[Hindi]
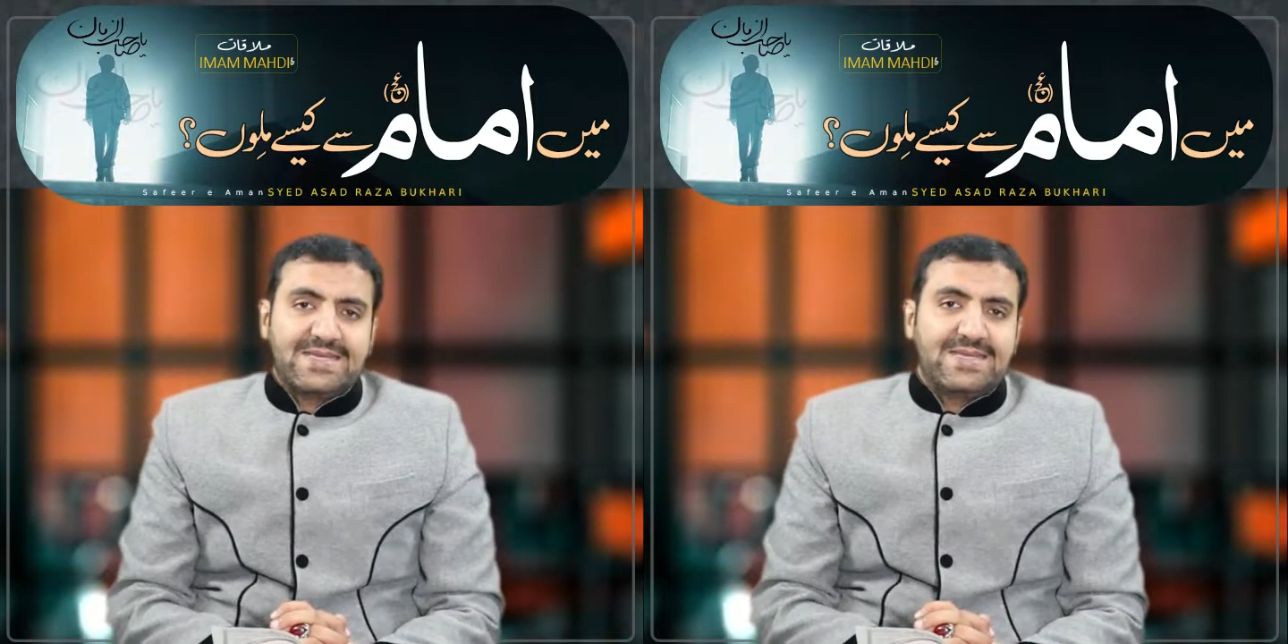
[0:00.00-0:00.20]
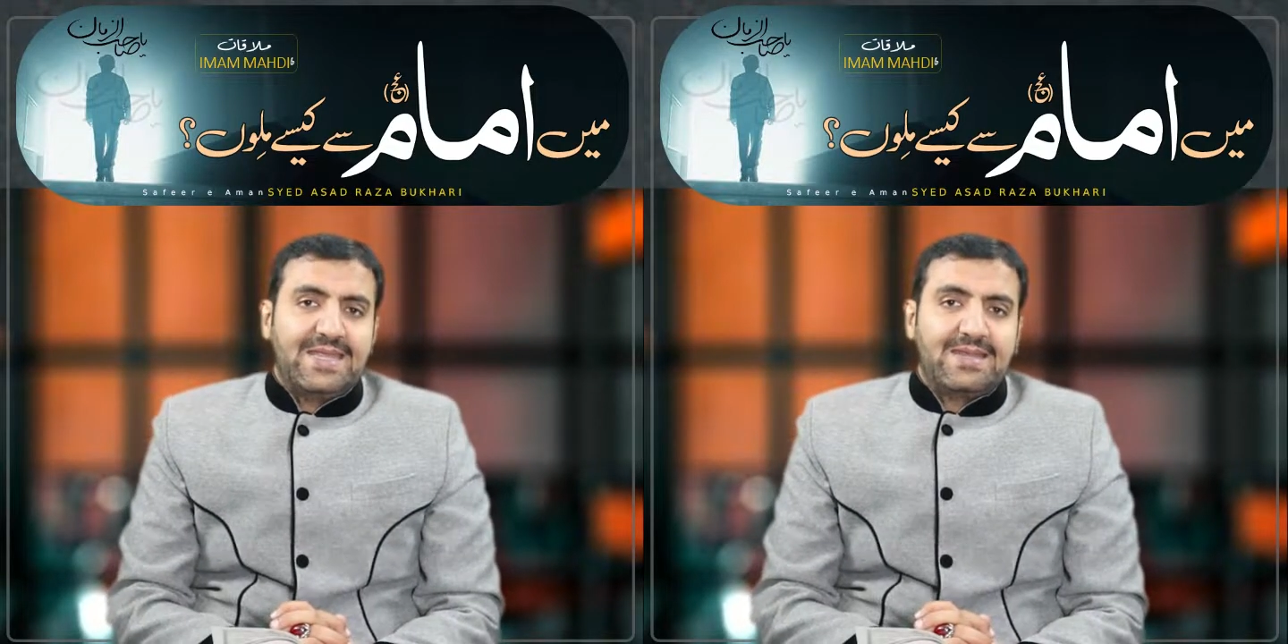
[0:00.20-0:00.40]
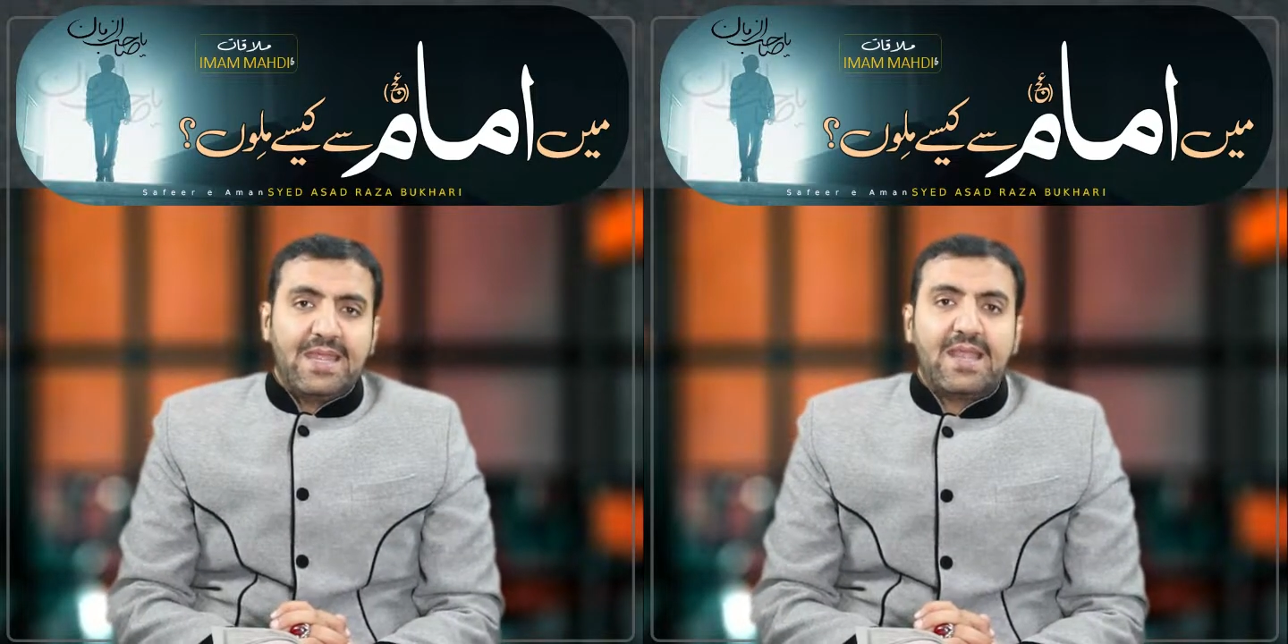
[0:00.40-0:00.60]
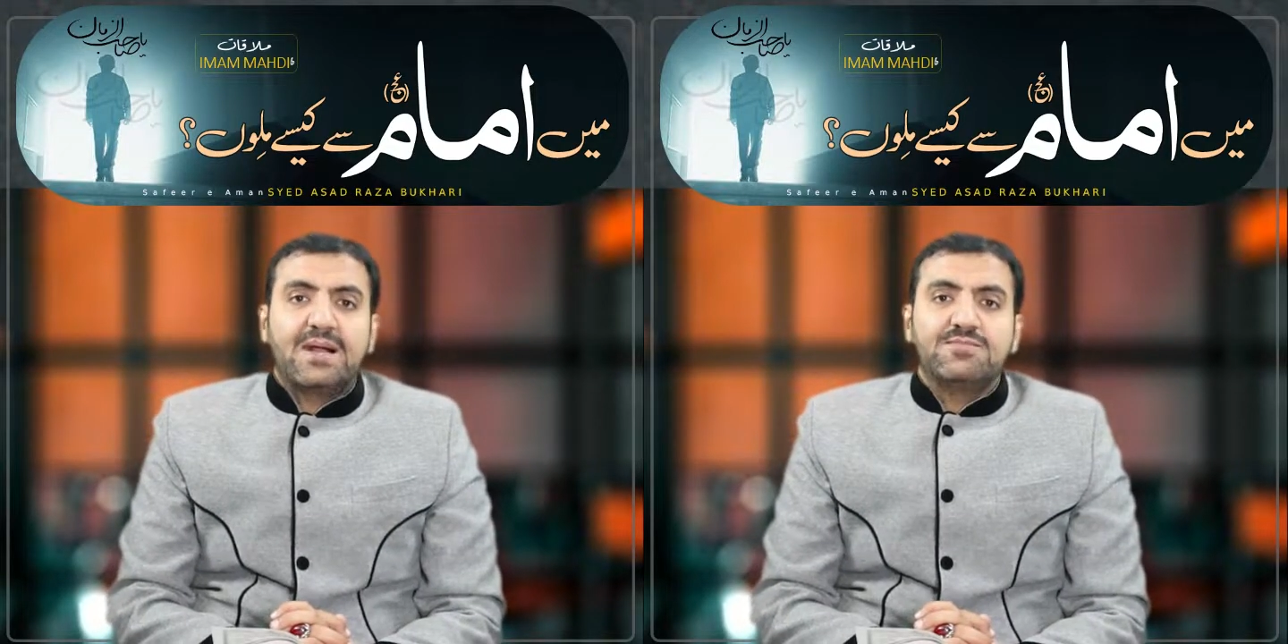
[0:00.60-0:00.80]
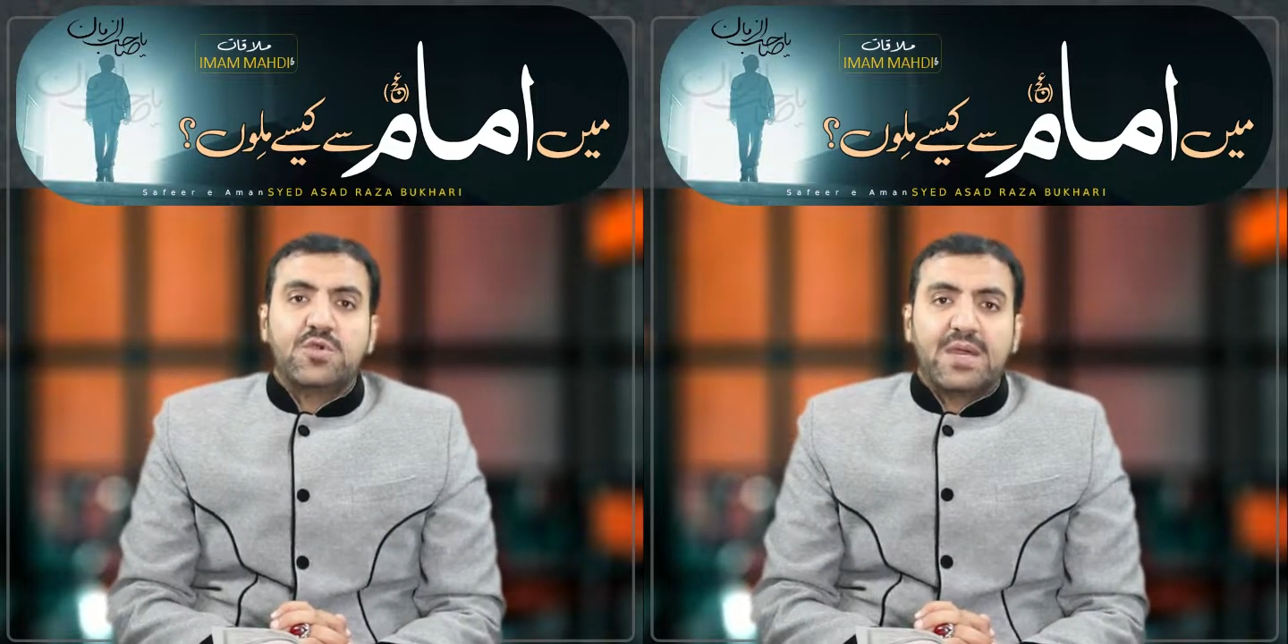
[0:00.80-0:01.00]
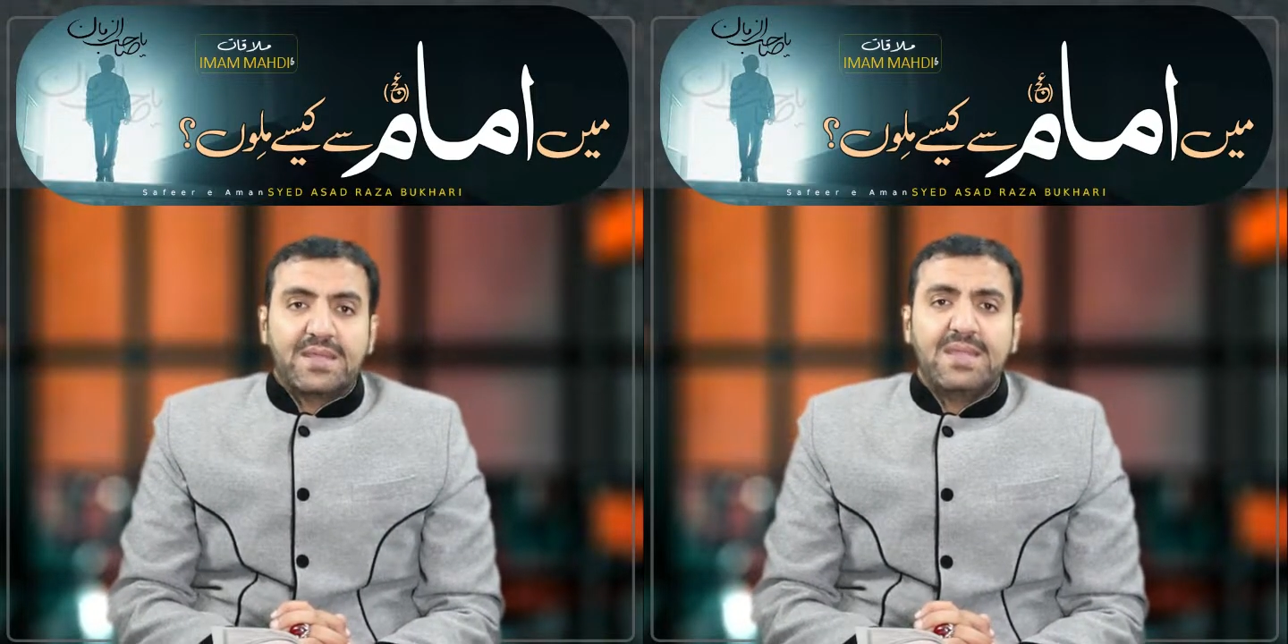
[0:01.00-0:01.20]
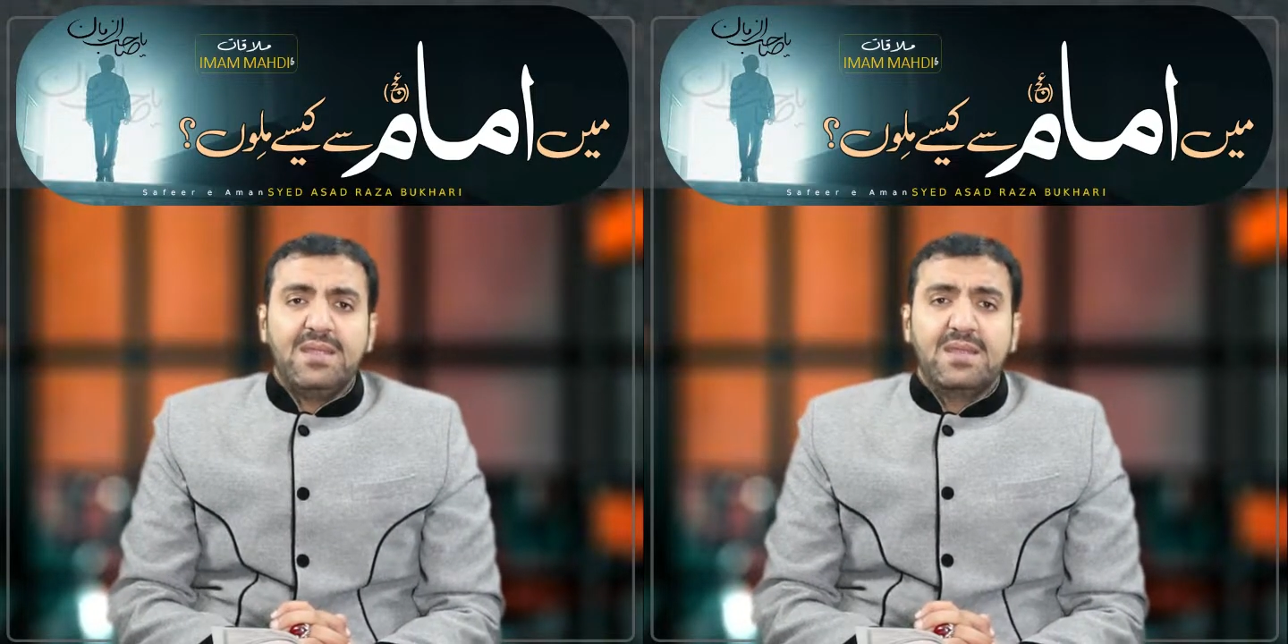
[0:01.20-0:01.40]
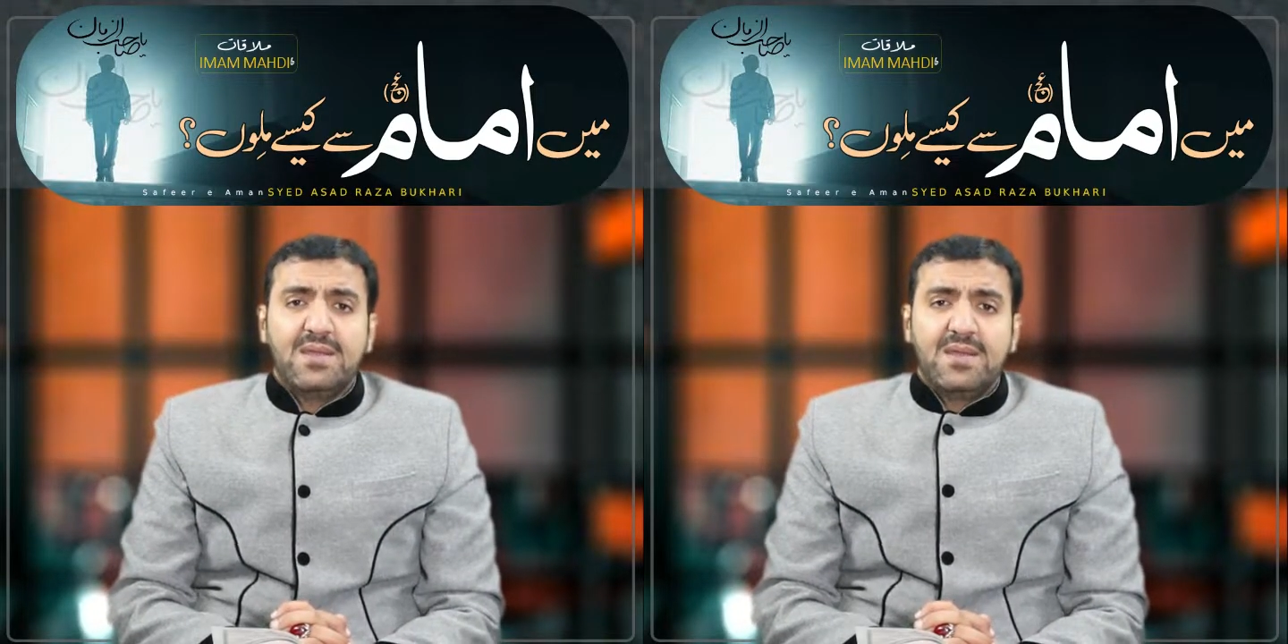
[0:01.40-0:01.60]
चाहिए एक नेक काम जो कर रहे
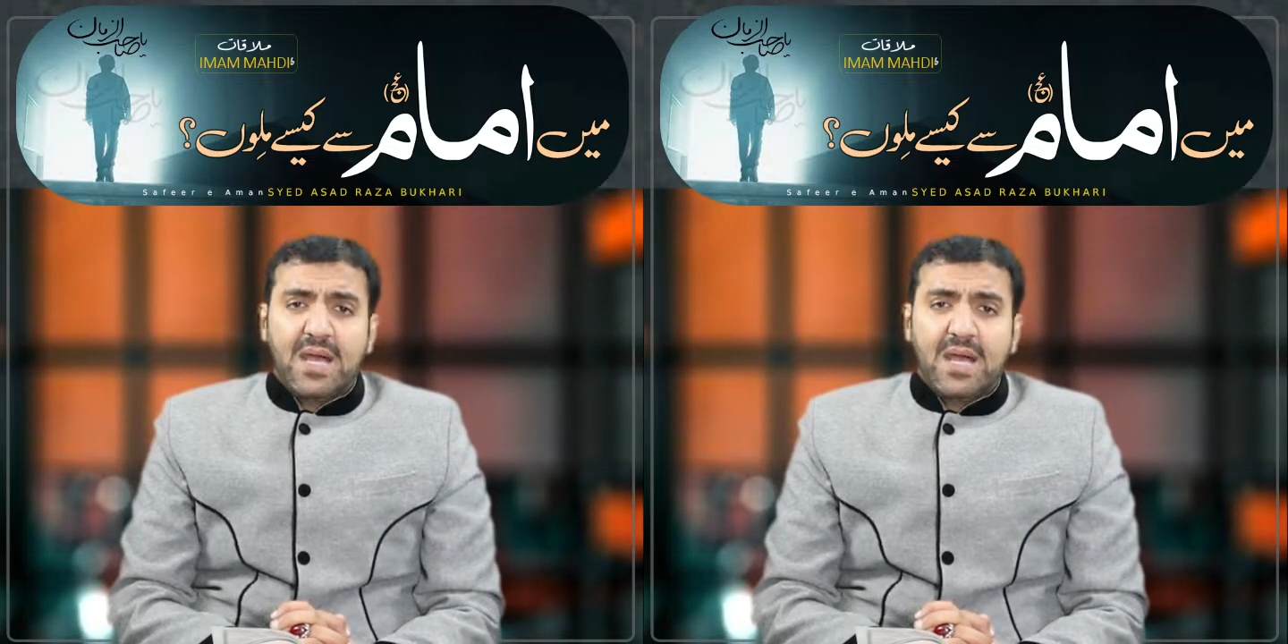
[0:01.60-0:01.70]
हैं